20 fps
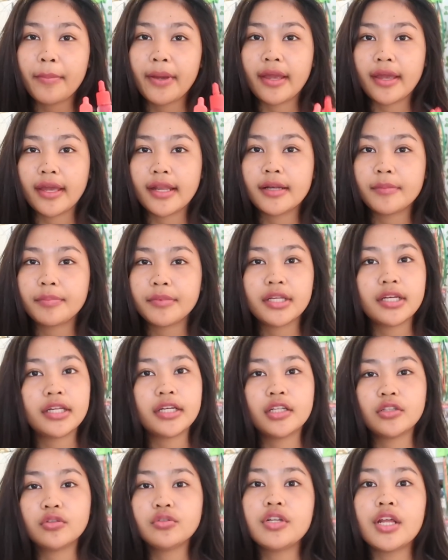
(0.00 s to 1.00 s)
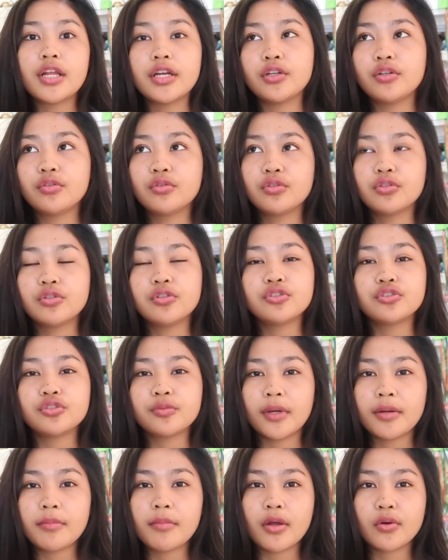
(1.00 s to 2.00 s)
pengen lip tint ini tuh dari dulu
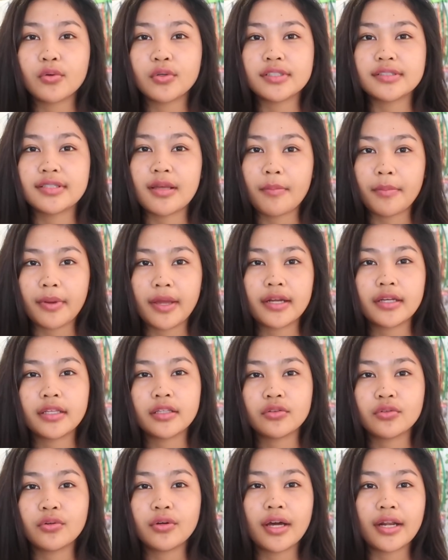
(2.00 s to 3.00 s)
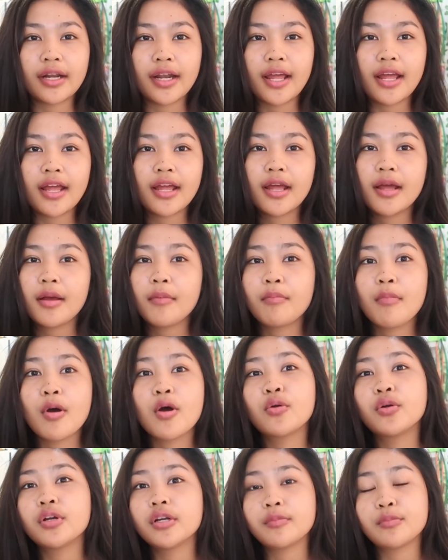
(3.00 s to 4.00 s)
cuman baru kesampaian gitu karena
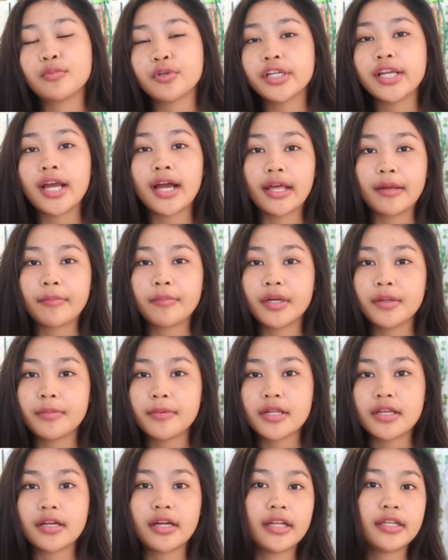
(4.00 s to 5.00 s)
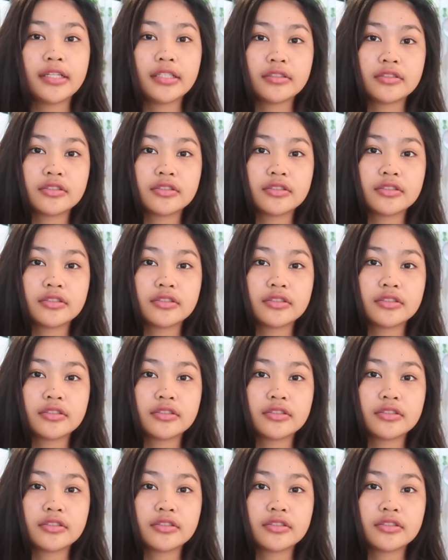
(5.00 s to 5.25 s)
baru nemu yang benar-benar ready